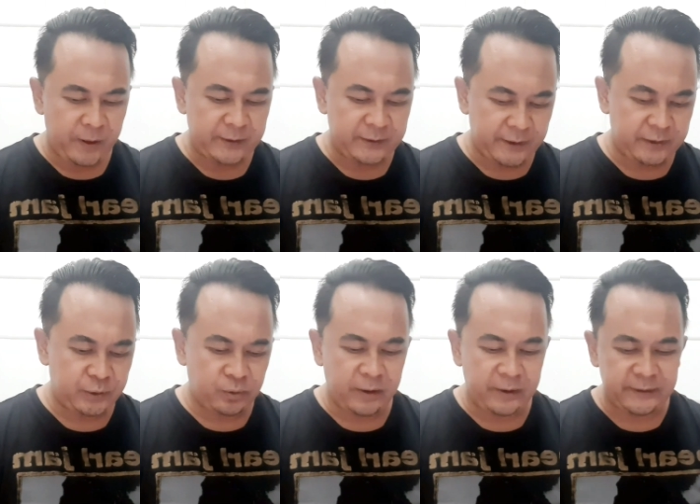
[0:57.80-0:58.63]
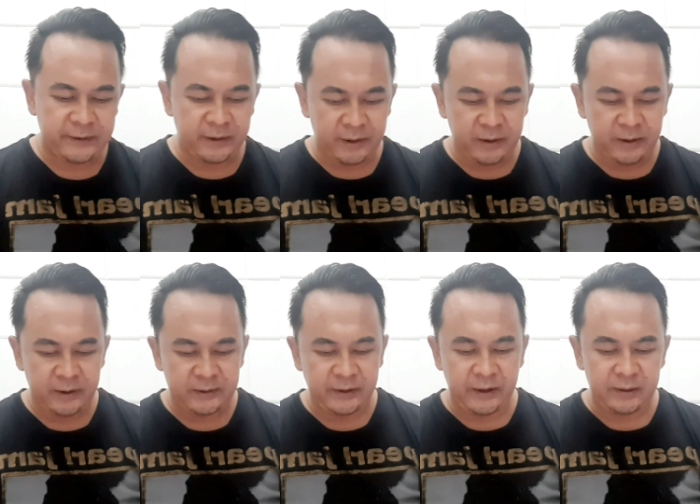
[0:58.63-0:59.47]
PSS juga di sini
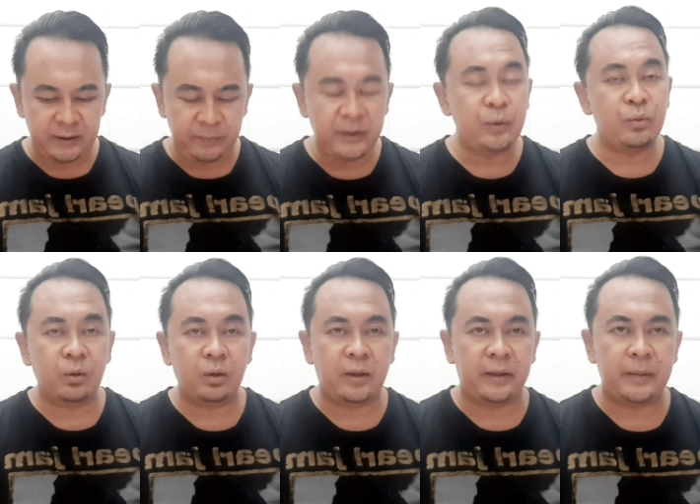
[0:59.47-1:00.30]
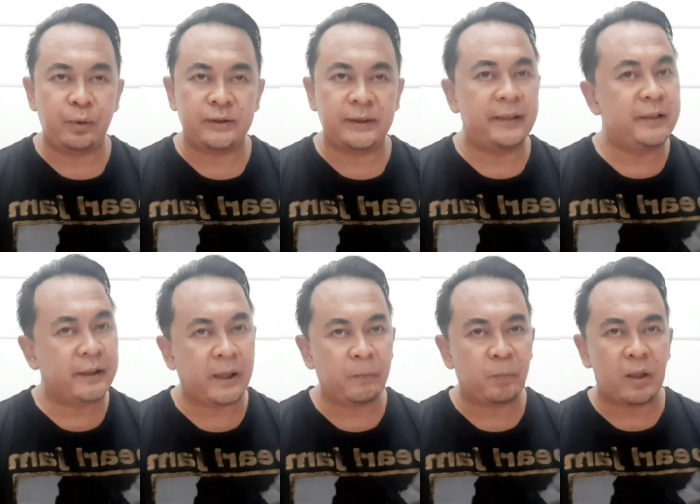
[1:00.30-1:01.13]
sedikit lebih diunggulkan di bursa
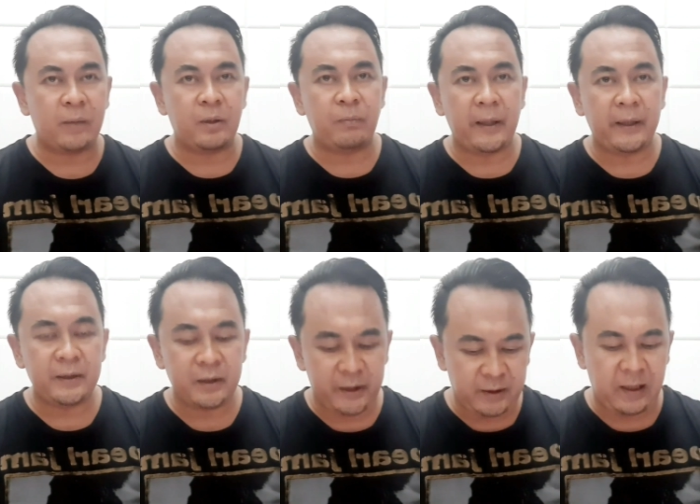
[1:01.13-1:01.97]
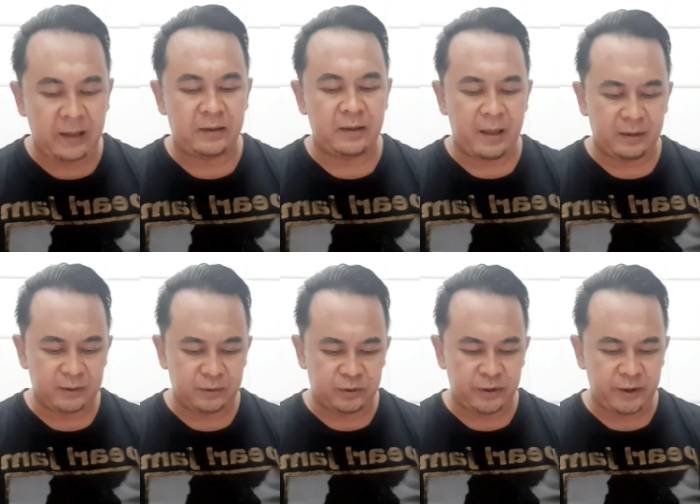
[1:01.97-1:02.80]
handicap karena bermain di
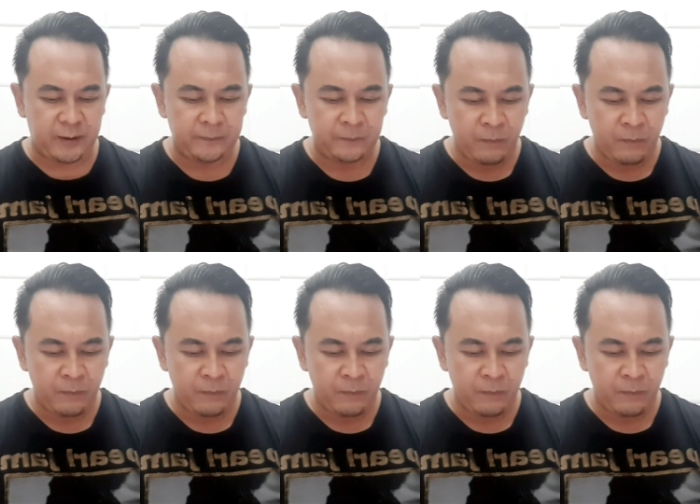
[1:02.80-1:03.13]
kandang baru saja.